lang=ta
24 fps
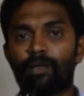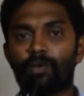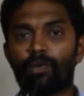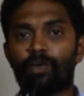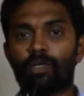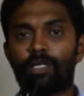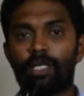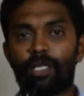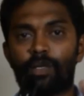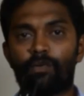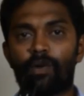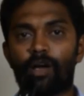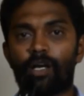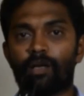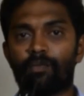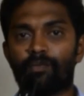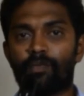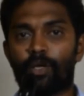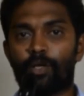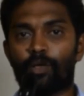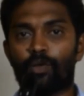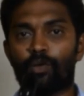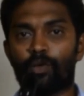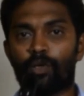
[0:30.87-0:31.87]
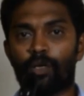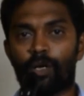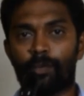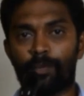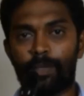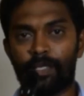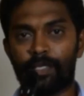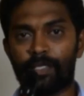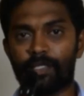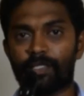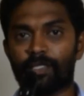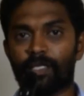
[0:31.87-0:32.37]
ஒரு நிர்வாகம் வேணும்
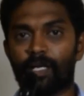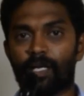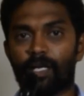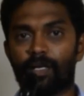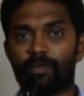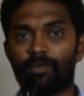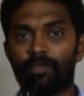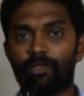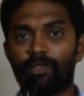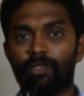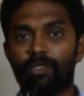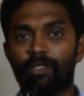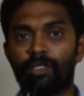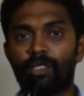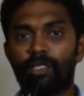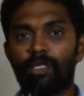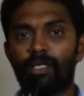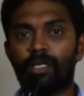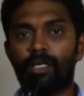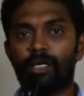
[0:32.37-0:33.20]
அப்படின்றதுக்காகவும்